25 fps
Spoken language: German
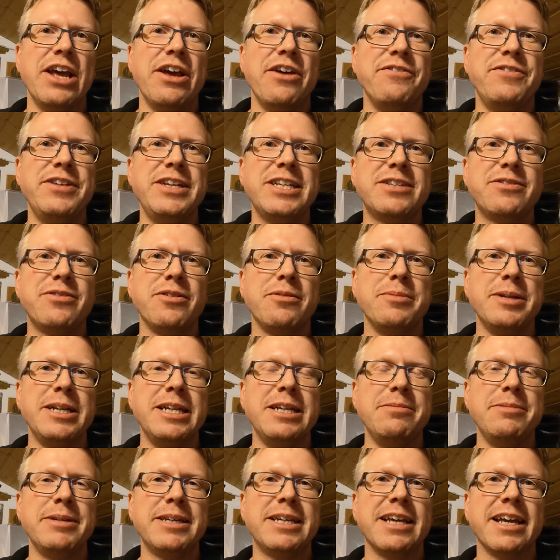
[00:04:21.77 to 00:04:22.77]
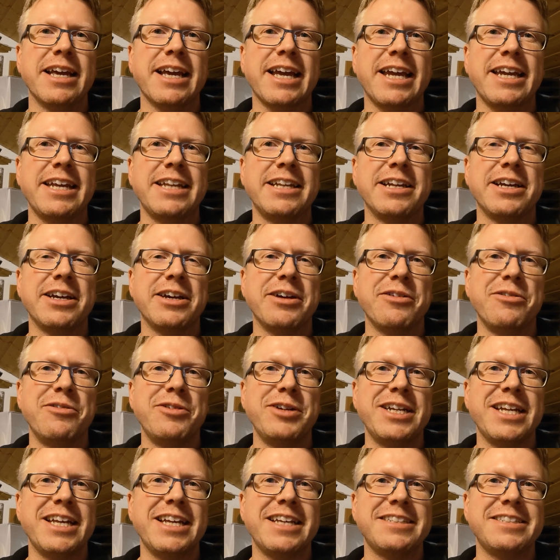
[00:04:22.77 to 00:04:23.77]
wie es für beliebige Rechner
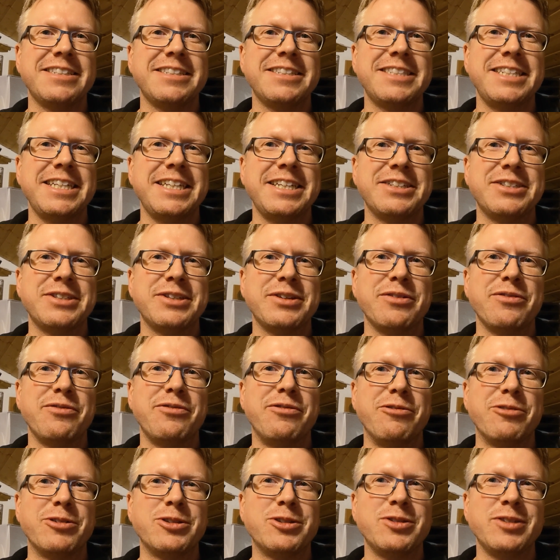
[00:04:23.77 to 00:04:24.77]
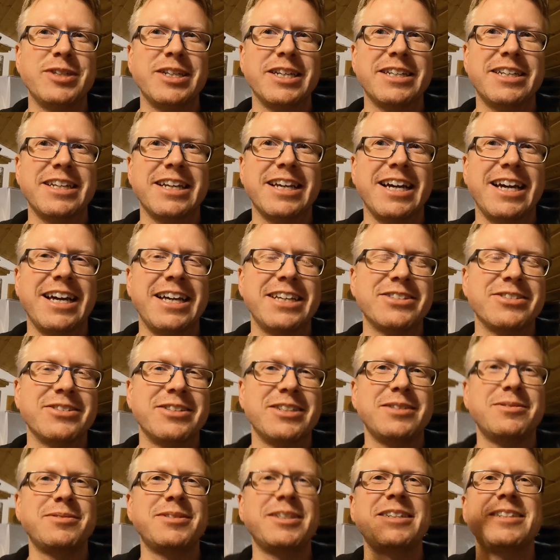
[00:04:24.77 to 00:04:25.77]
und SSDs funktioniert. Also in
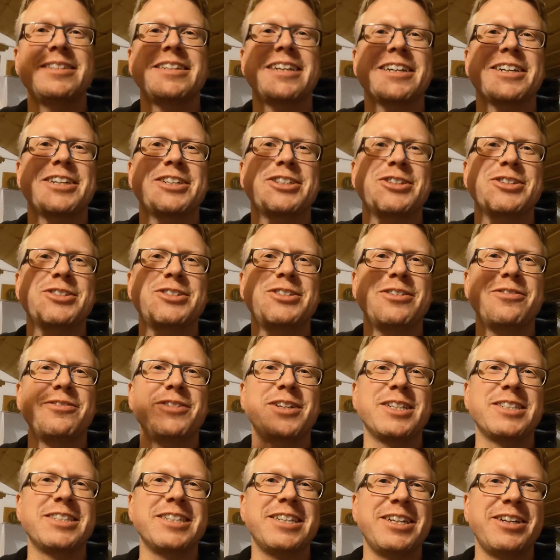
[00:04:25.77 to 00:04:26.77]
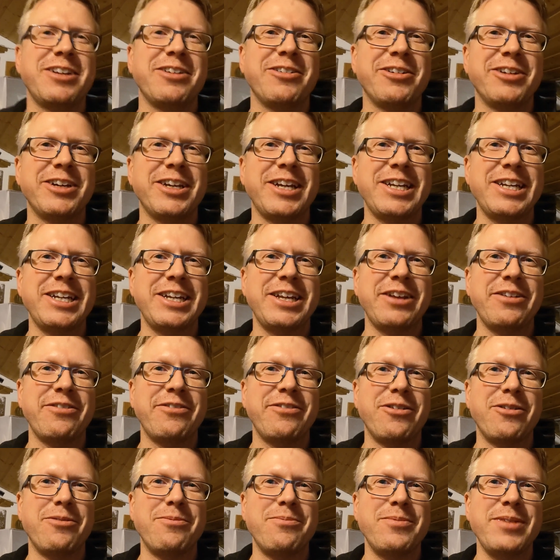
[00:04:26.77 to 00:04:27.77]
diesem Sinne sage ich Tschüss und auf Wiedersehen, euer Andy
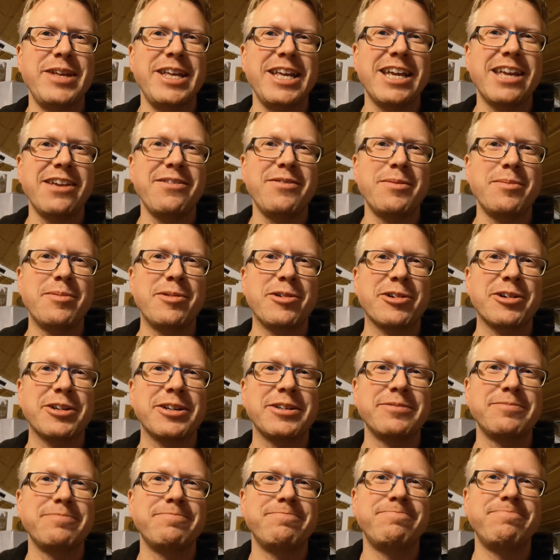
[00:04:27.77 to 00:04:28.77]
vom EKB-Blog.